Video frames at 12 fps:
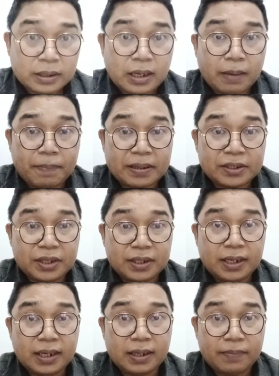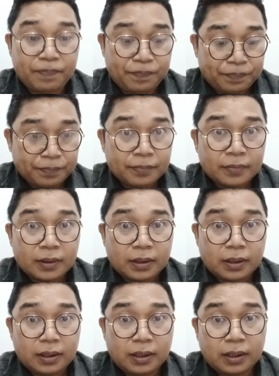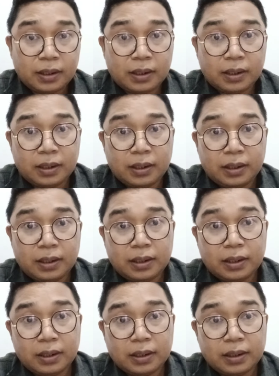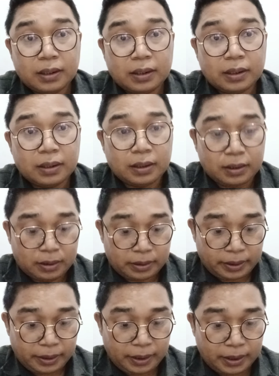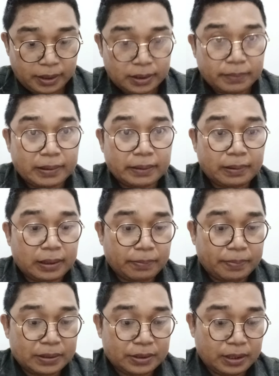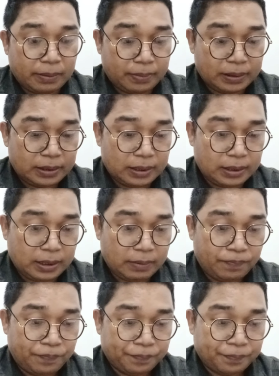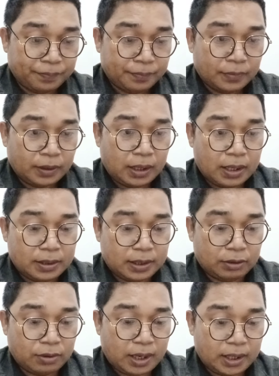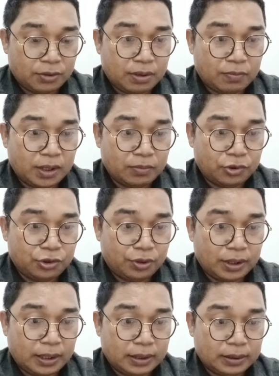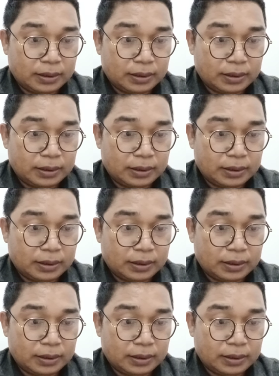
yang pastinya uh, ini teman-teman yang yang pastinya dari nah, ini satu hari udah mulai muncul ya